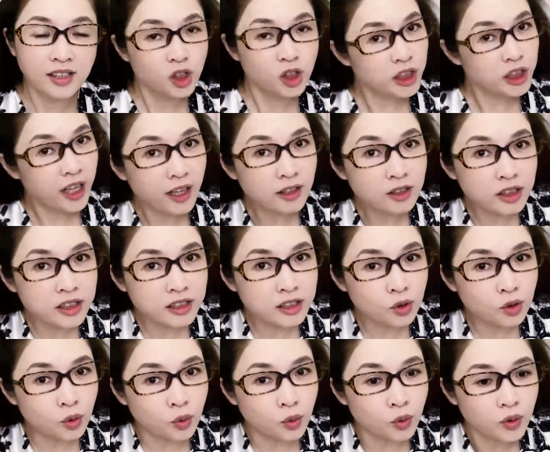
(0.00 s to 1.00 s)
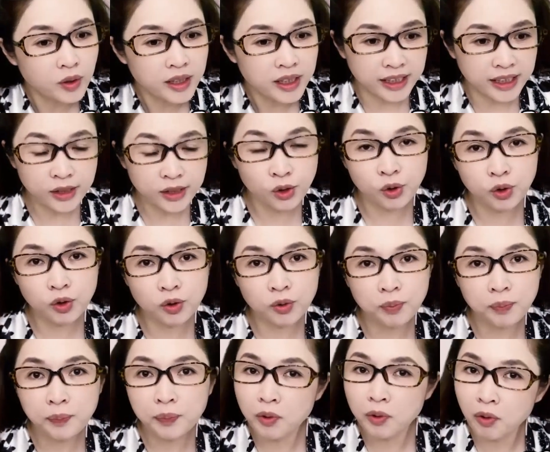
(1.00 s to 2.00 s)
强势股一去
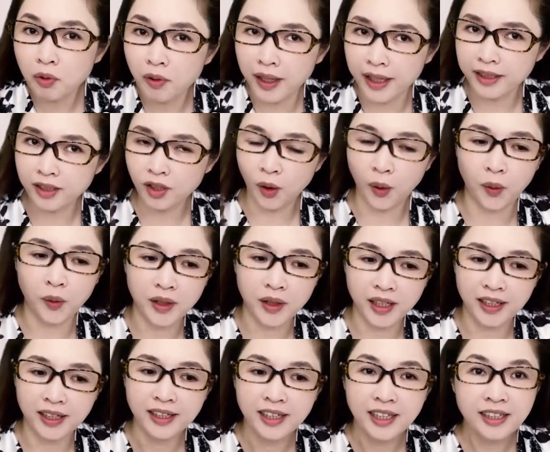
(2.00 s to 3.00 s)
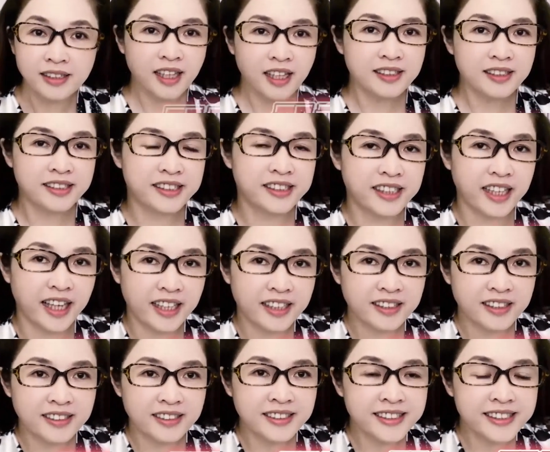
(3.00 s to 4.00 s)
不回头了。那谁
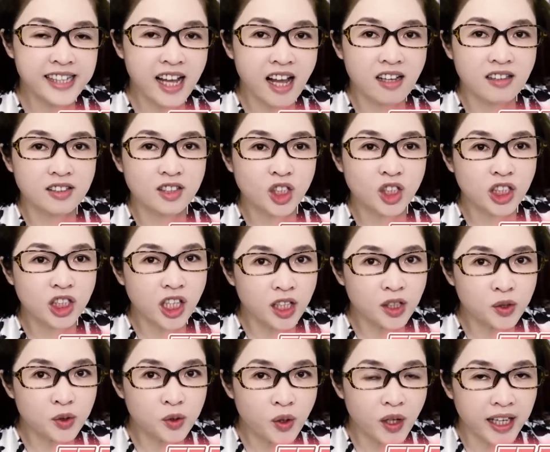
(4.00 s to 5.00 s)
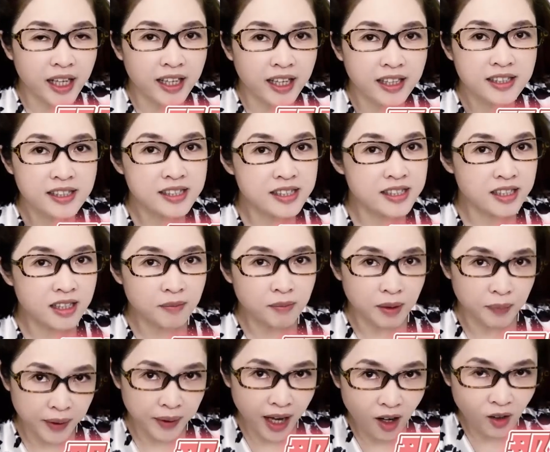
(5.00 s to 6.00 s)
能像昇瑞这么
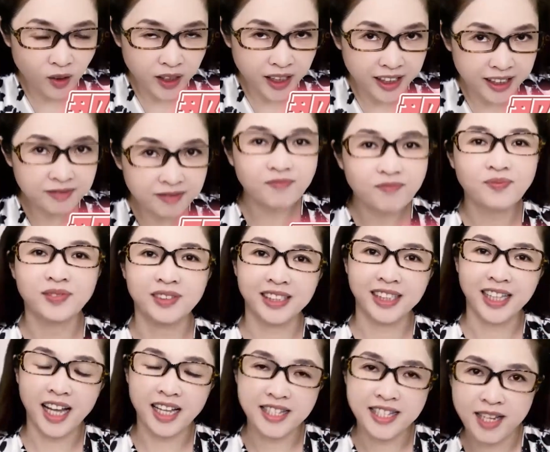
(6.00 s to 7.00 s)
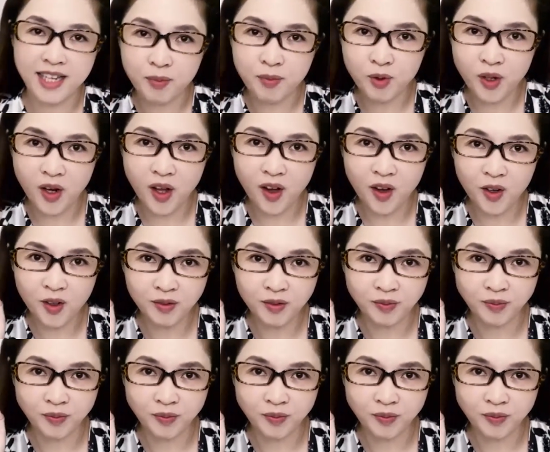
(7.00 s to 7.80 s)
飙呢？看节目喽。